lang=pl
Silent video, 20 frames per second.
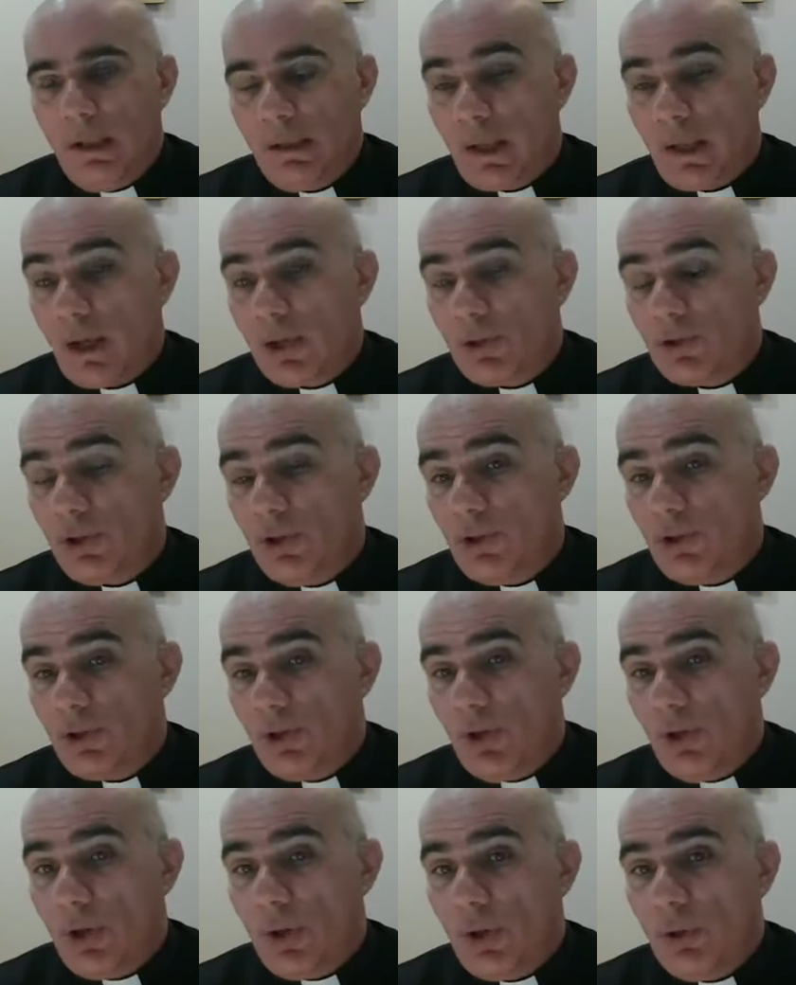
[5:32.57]
także
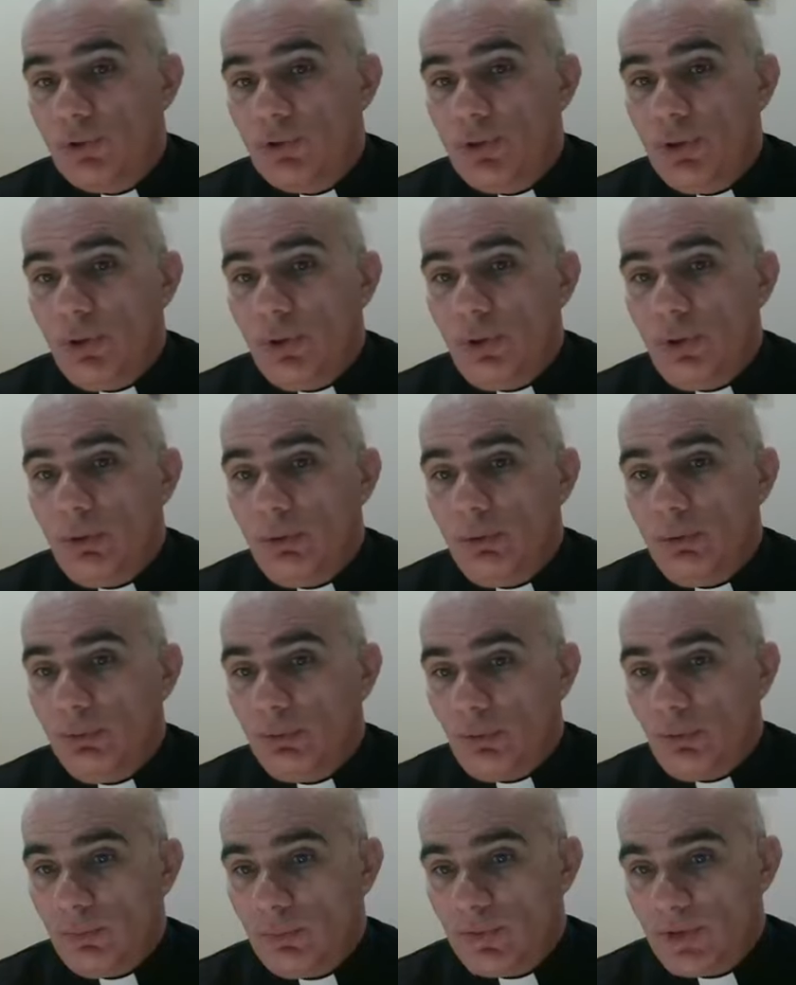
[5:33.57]
jeżeli chodzi o
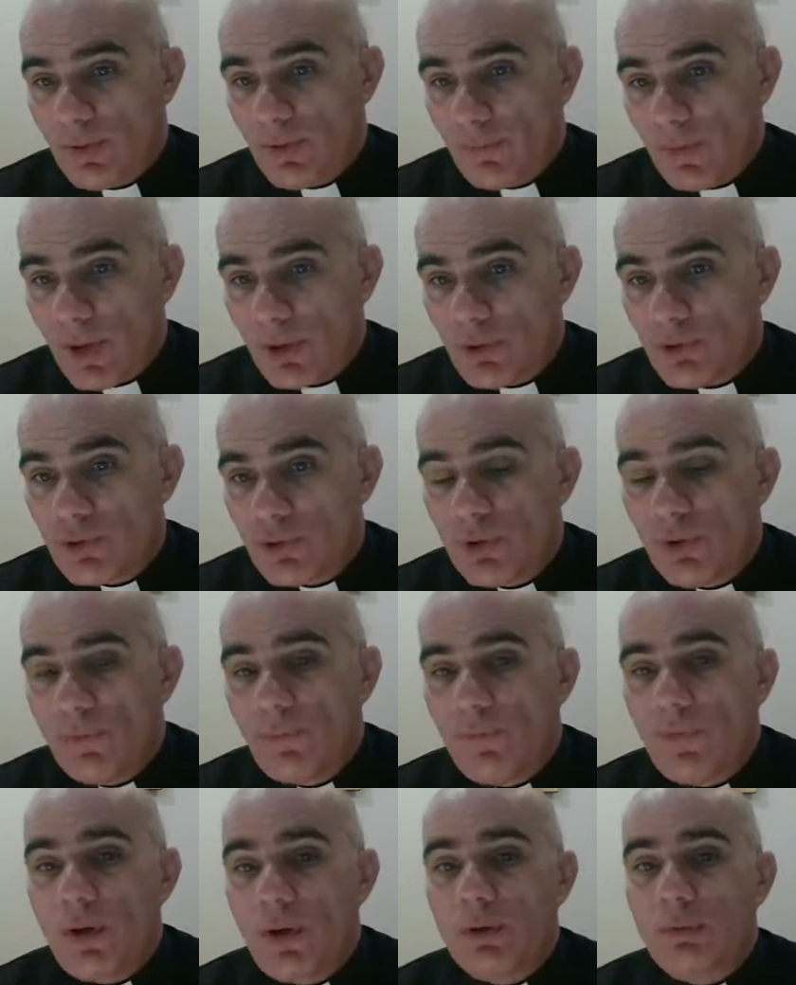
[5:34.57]
tą zewnętrzną
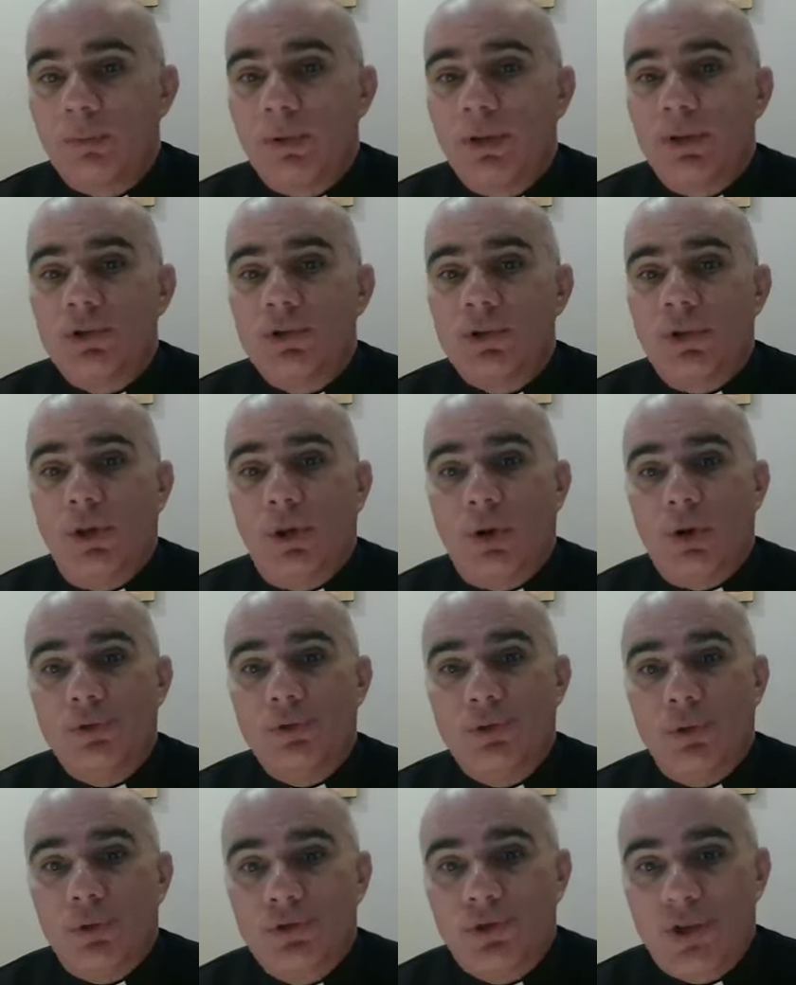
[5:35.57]
formę, jeżeli
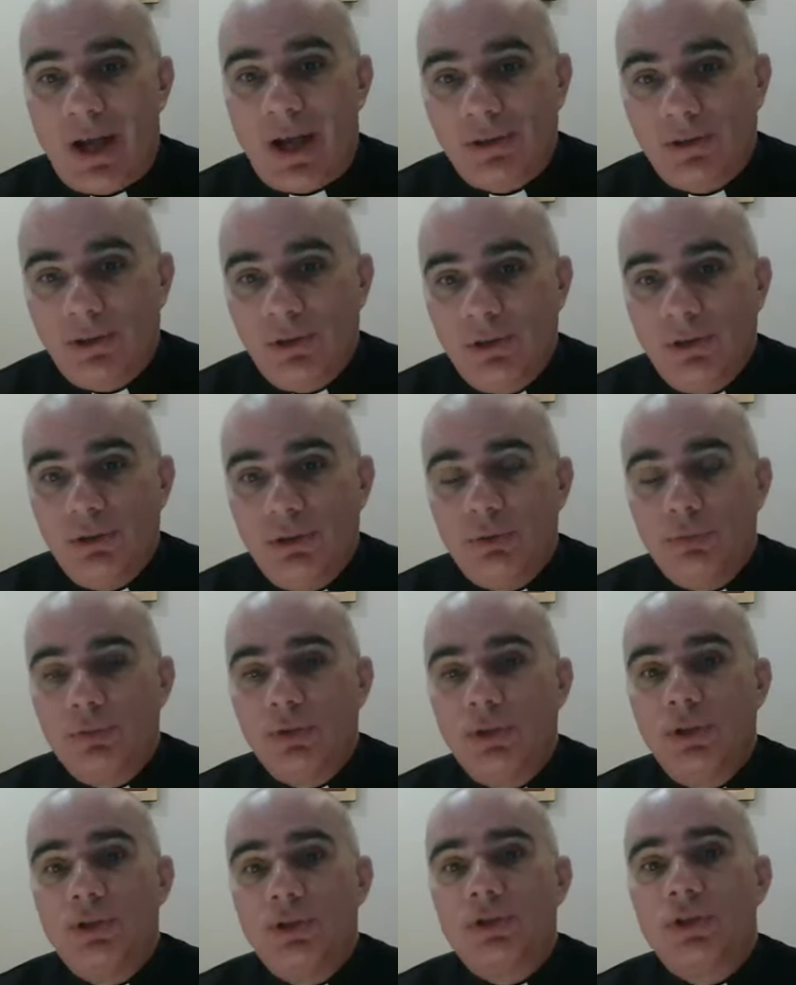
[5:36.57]
chodzi o szaty
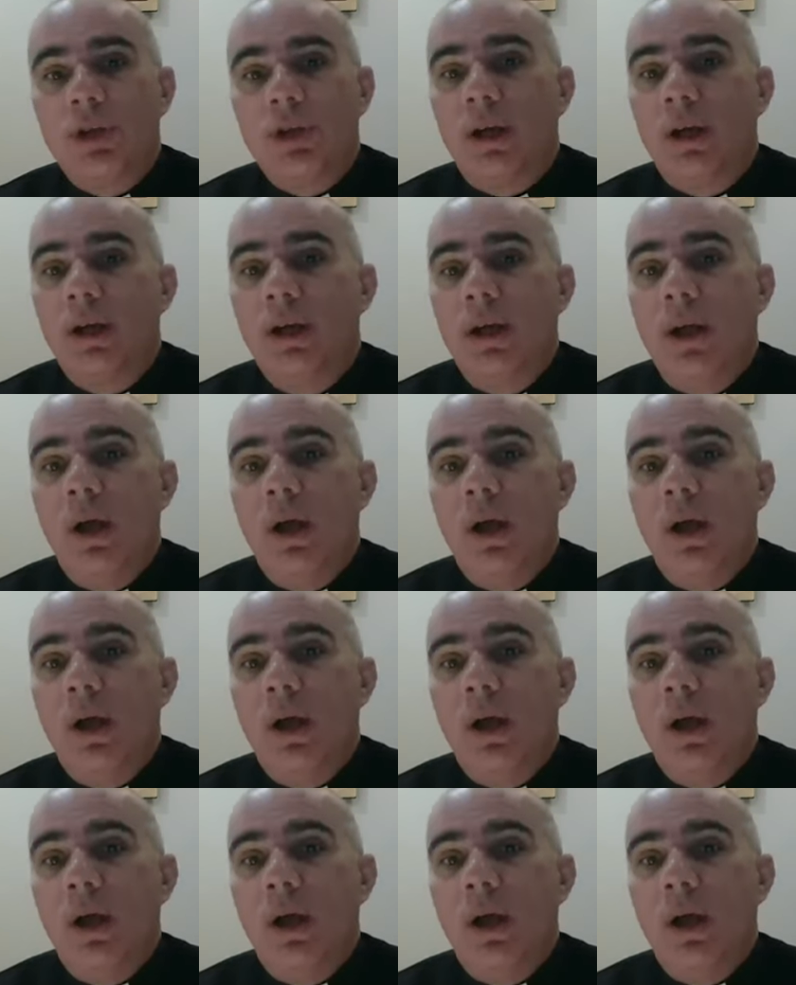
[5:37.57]
liturgiczne,